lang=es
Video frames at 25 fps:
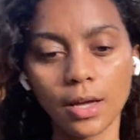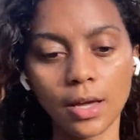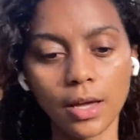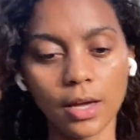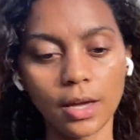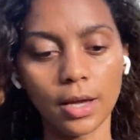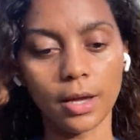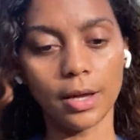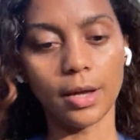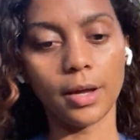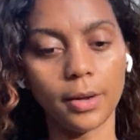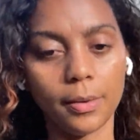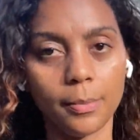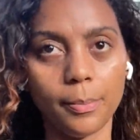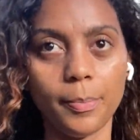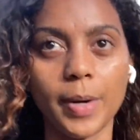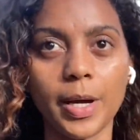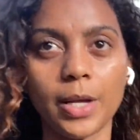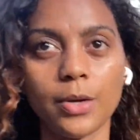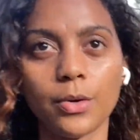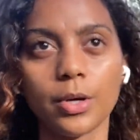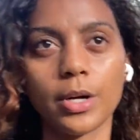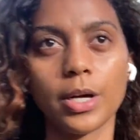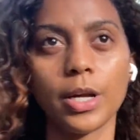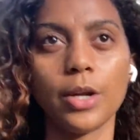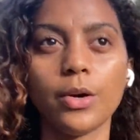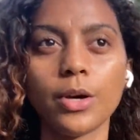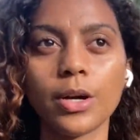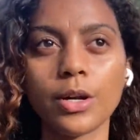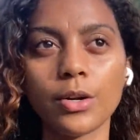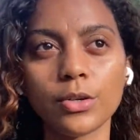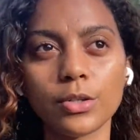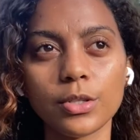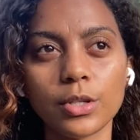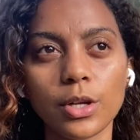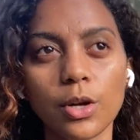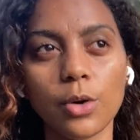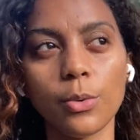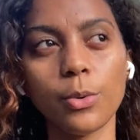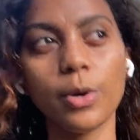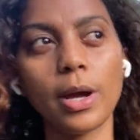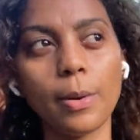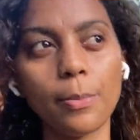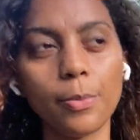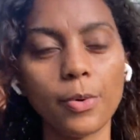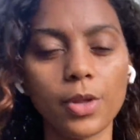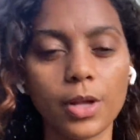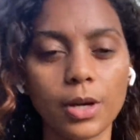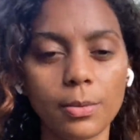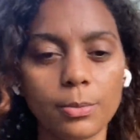eh, pero creo que no se los voy a
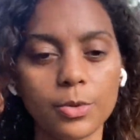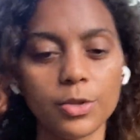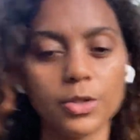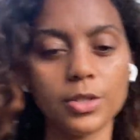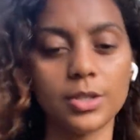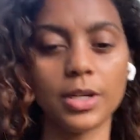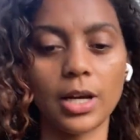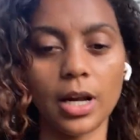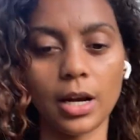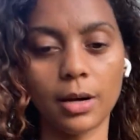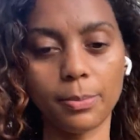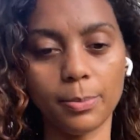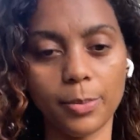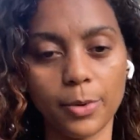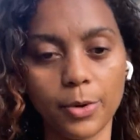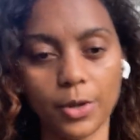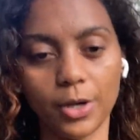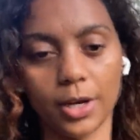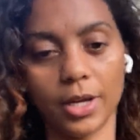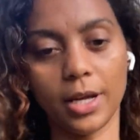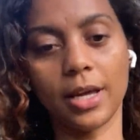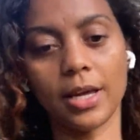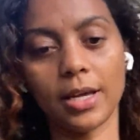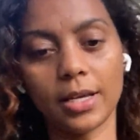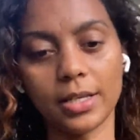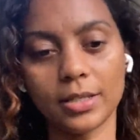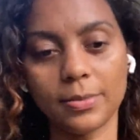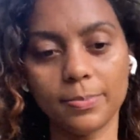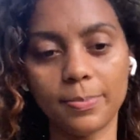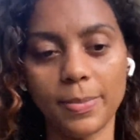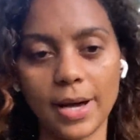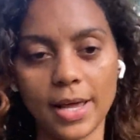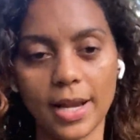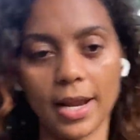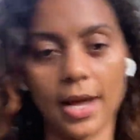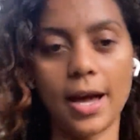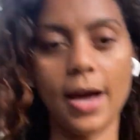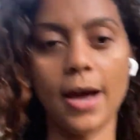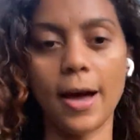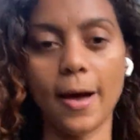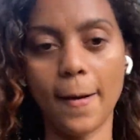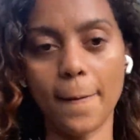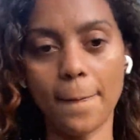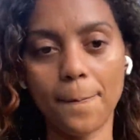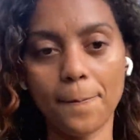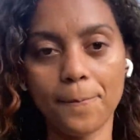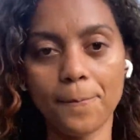poder mostrar porque es para